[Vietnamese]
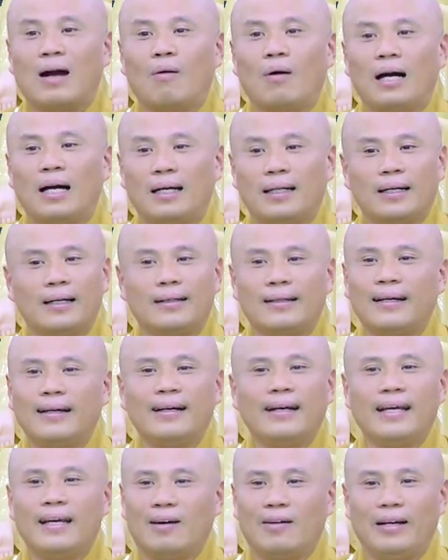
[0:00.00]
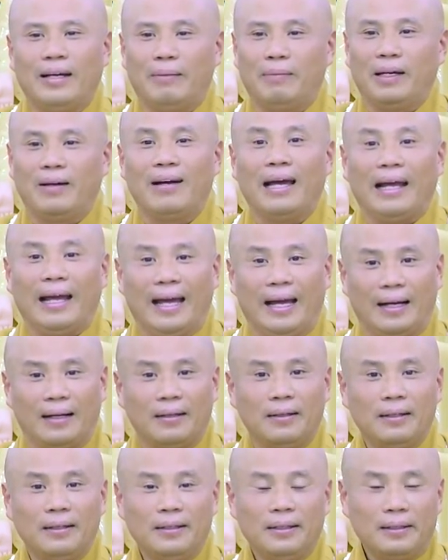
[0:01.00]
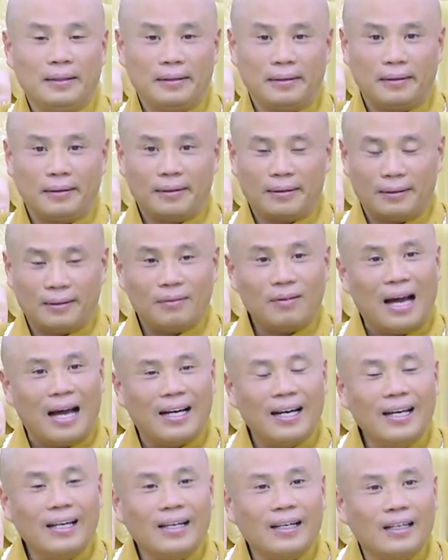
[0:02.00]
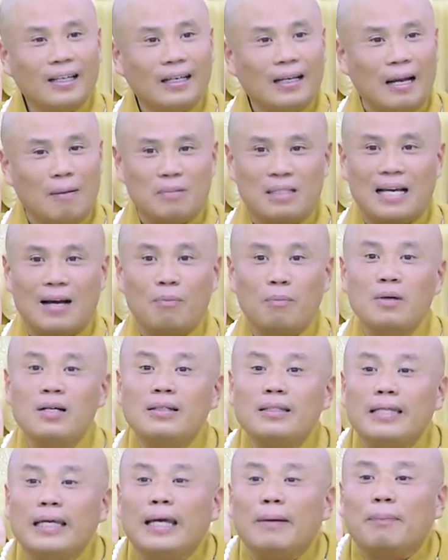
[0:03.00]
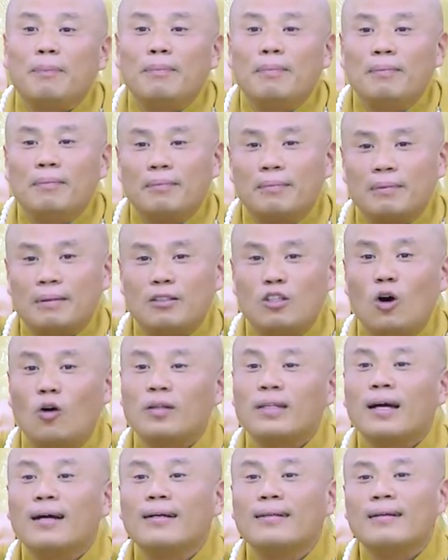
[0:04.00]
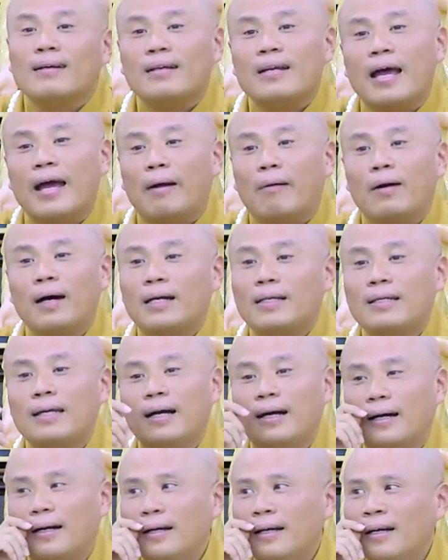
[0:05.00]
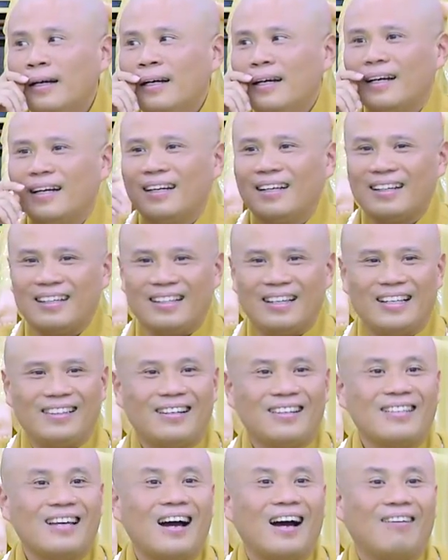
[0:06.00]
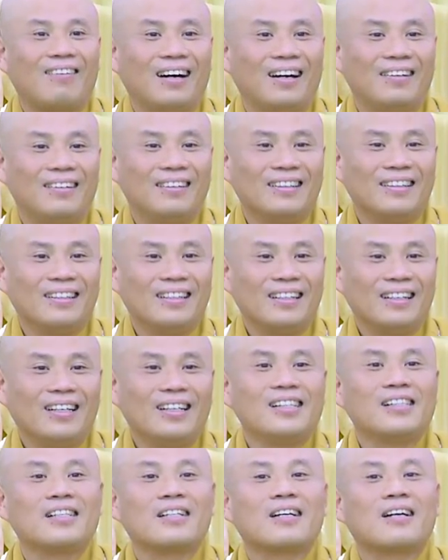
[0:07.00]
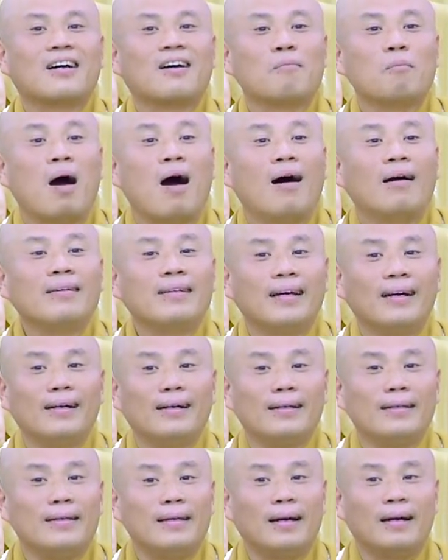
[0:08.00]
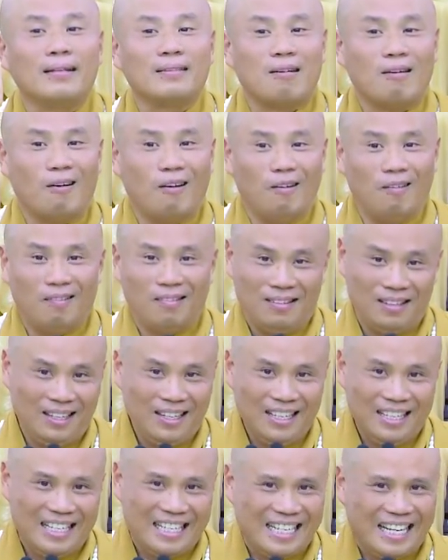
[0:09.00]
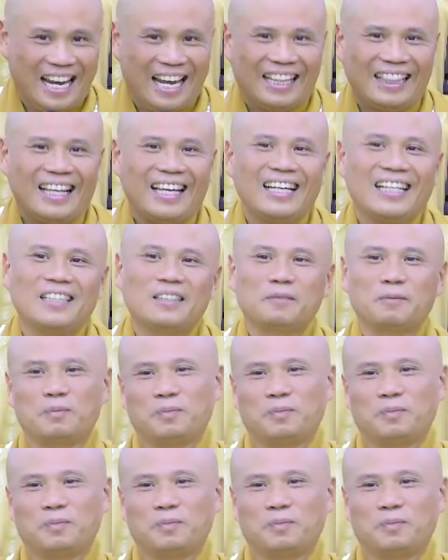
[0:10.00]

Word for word: nhau á, đừng đi hội niệm kiểu này nha. Phải đi làm sao bước nhịp vô chân thì đều hết chứ. Đi tự do phải không? Bỏ chân nhớ số, nghe tiếng.